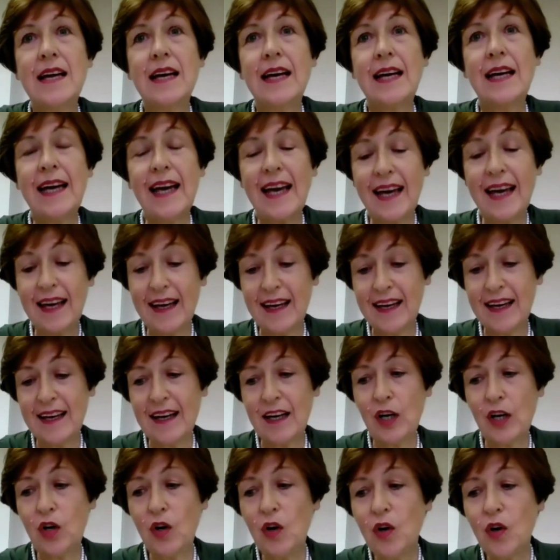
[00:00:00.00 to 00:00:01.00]
che
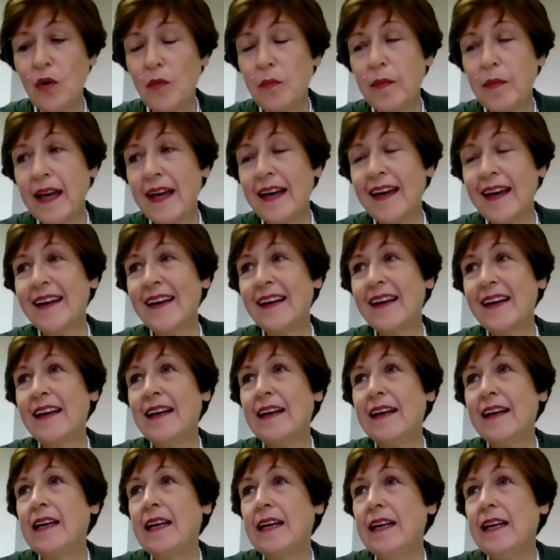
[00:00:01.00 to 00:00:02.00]
eh, come
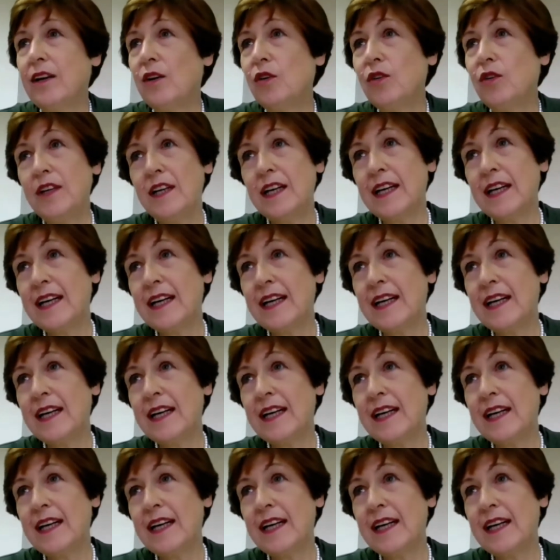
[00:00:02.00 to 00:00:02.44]
eh, in ogni